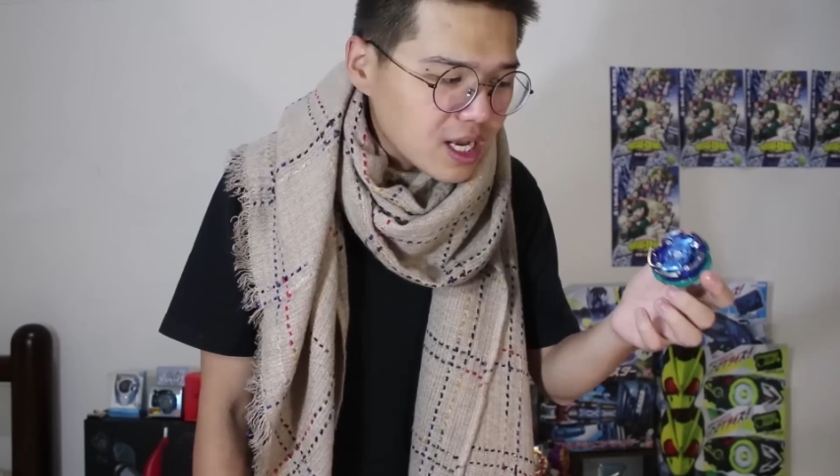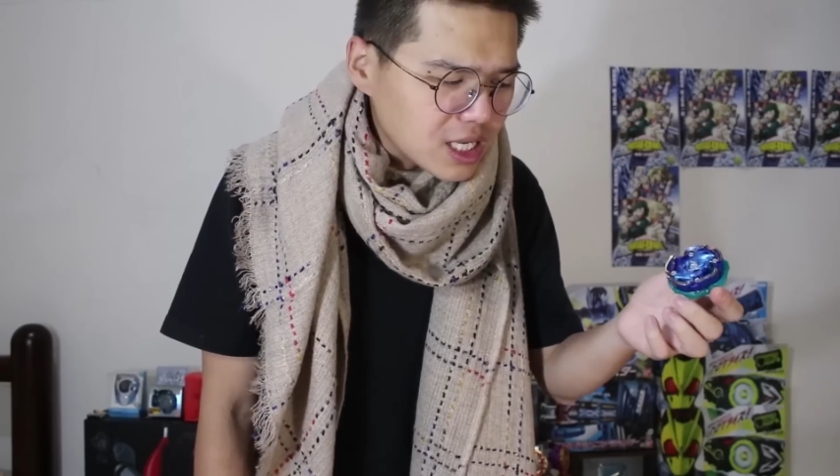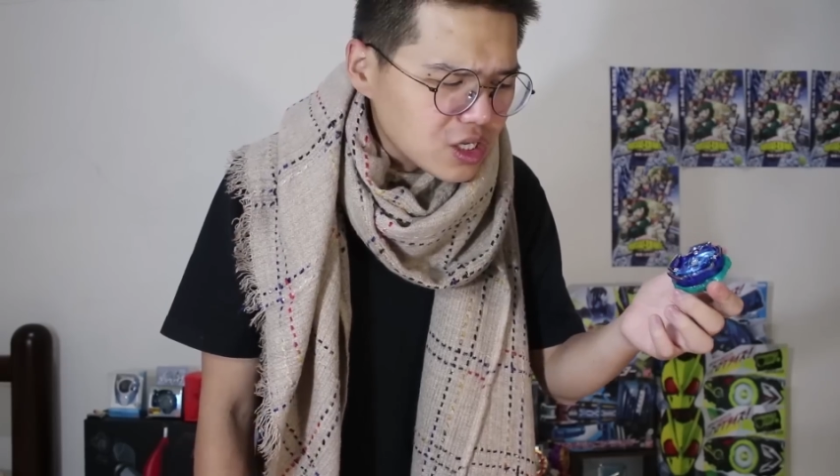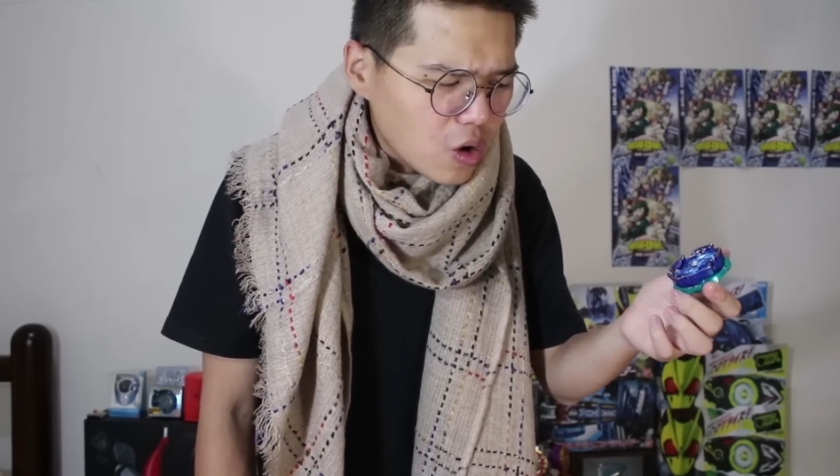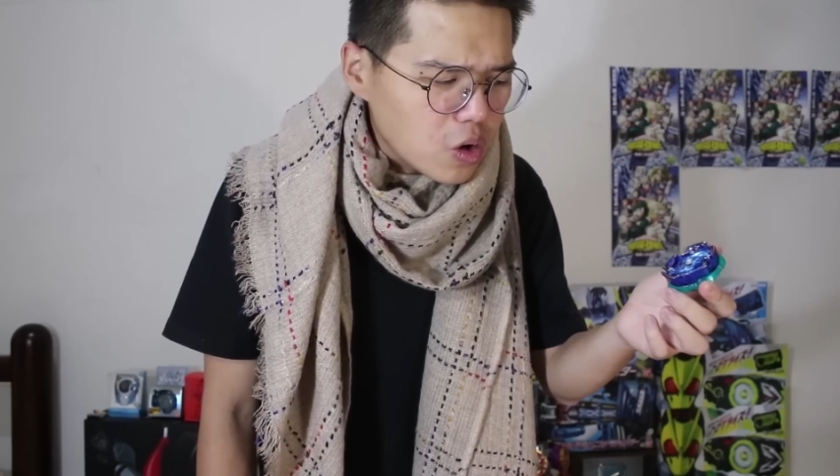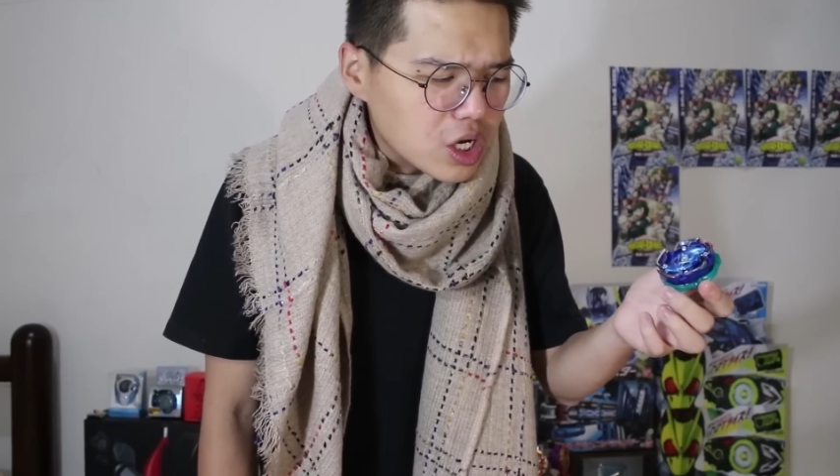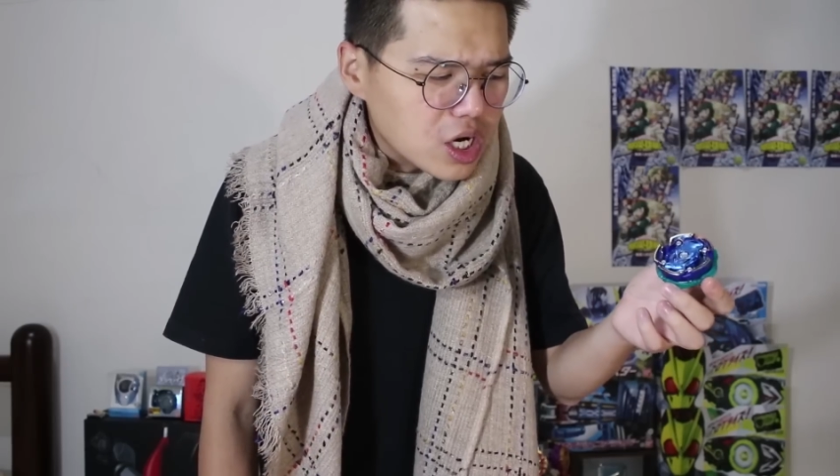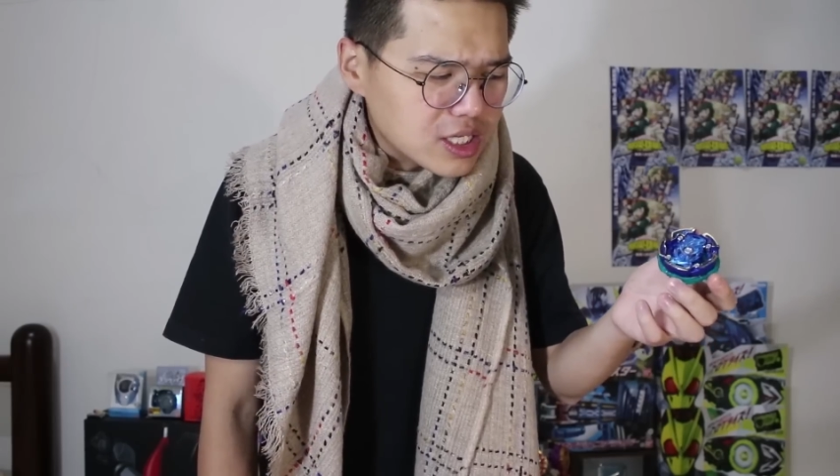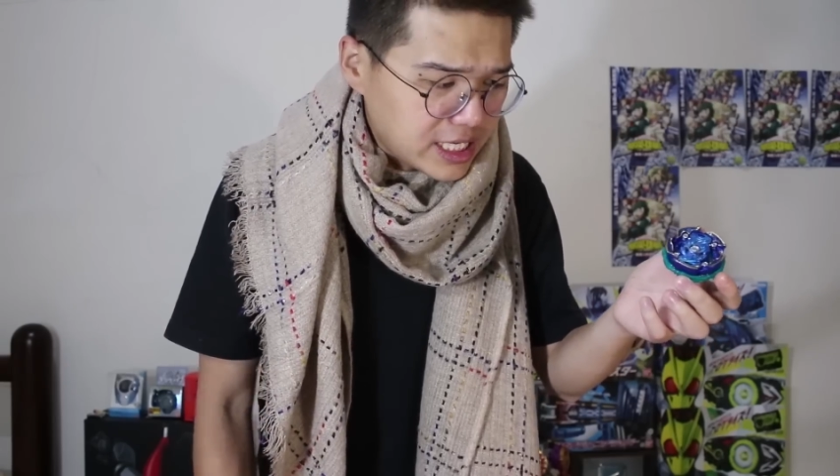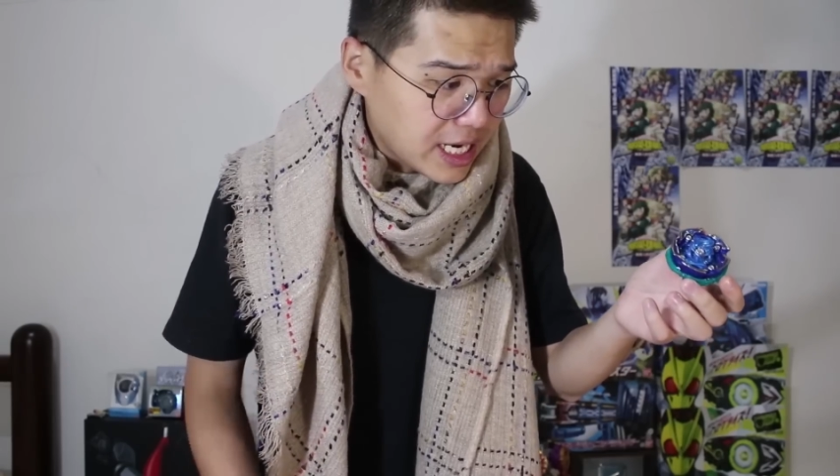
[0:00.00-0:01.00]
应该是有一
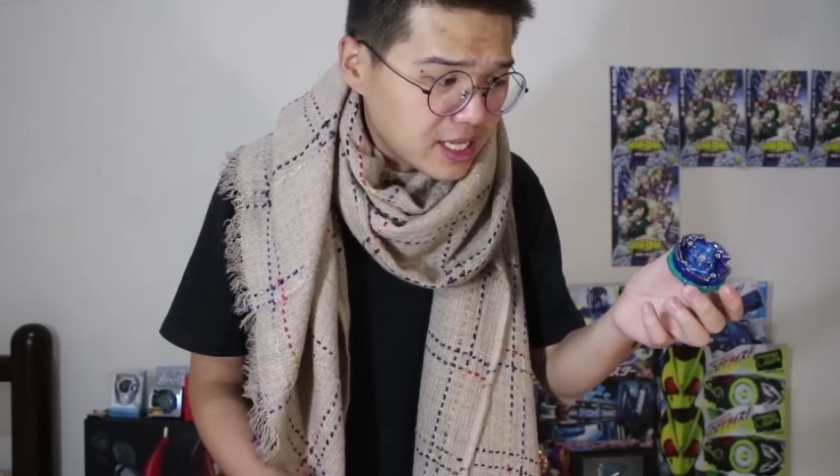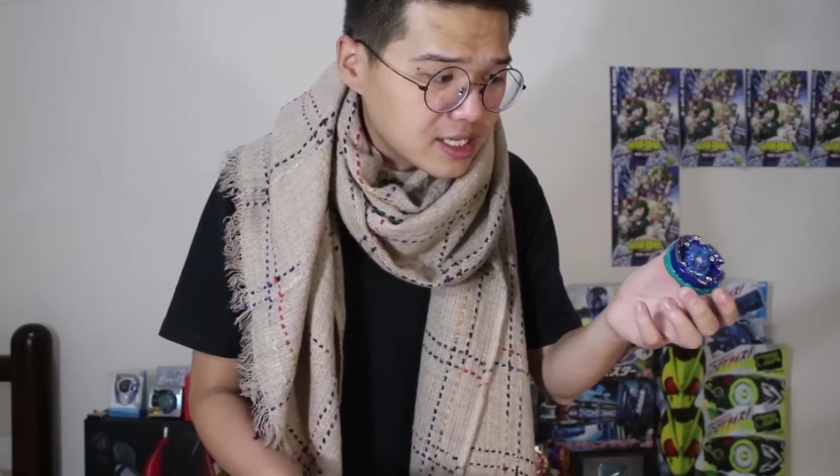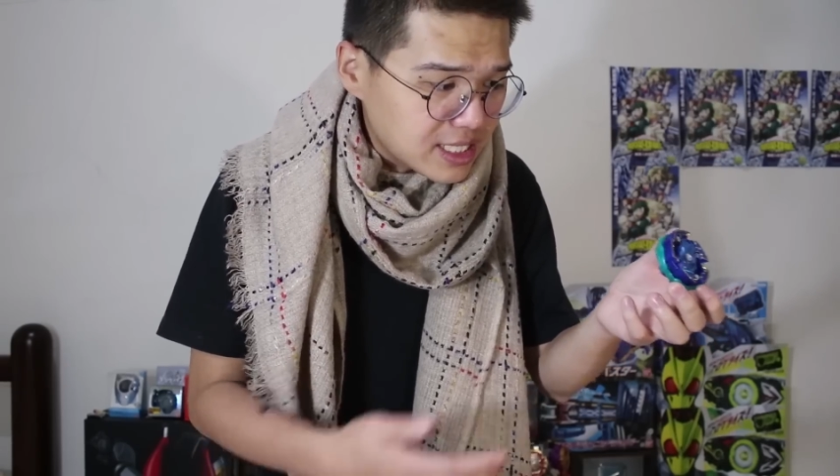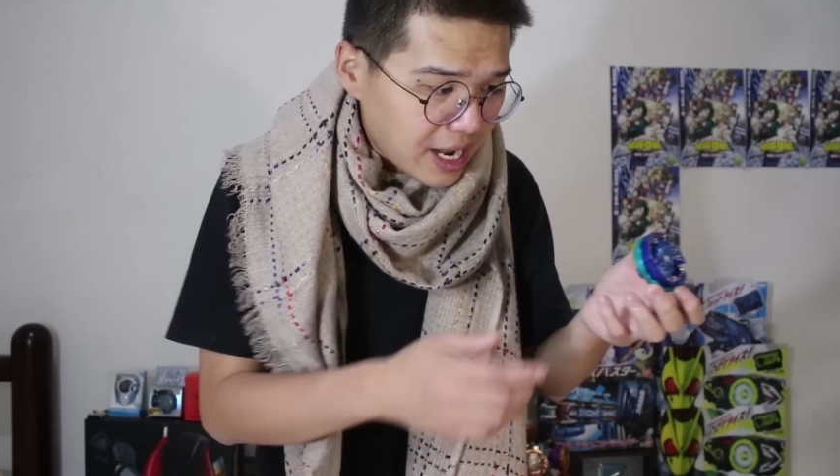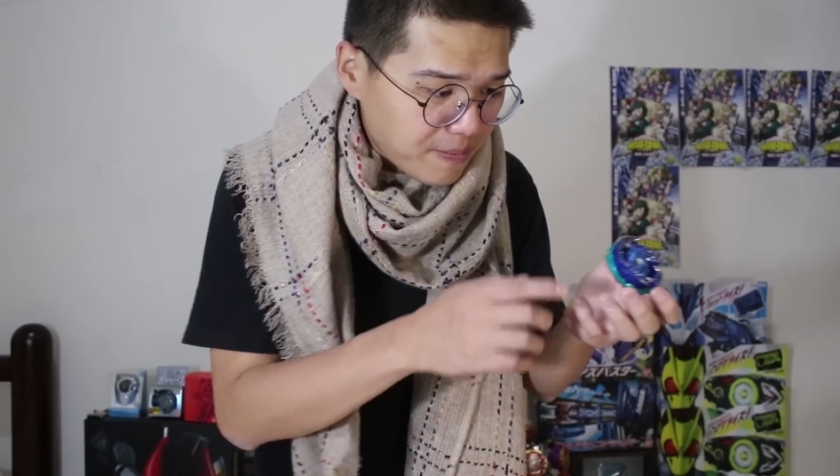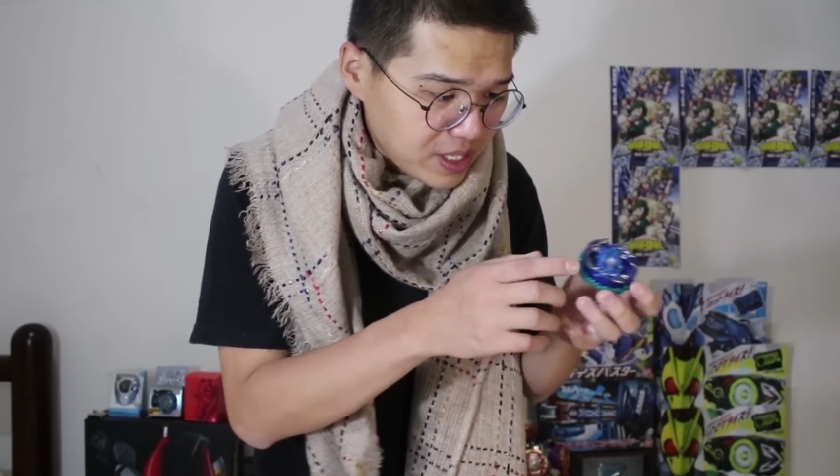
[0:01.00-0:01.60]
个潜能在，